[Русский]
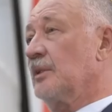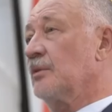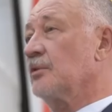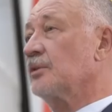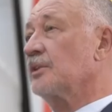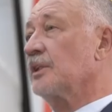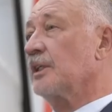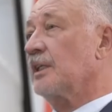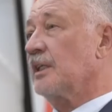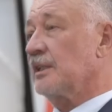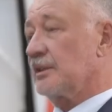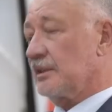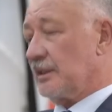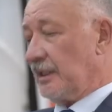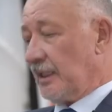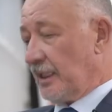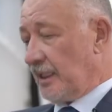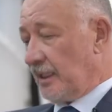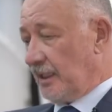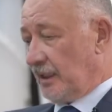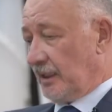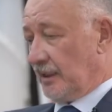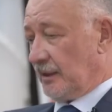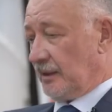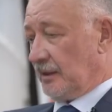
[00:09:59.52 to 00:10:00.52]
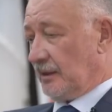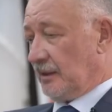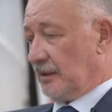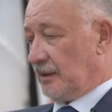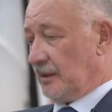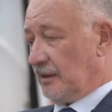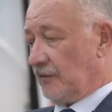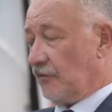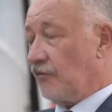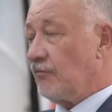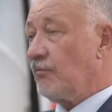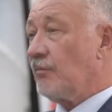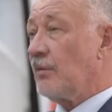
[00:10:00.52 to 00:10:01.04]
мы его заказали
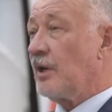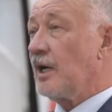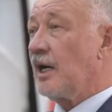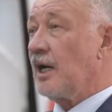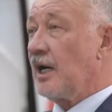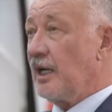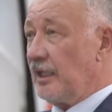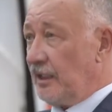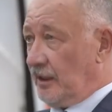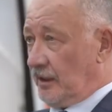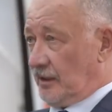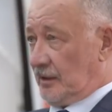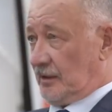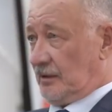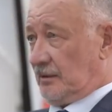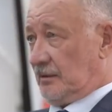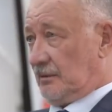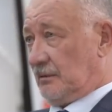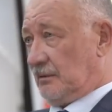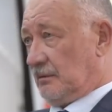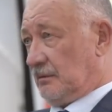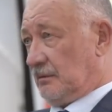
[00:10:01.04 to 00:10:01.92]
в мае.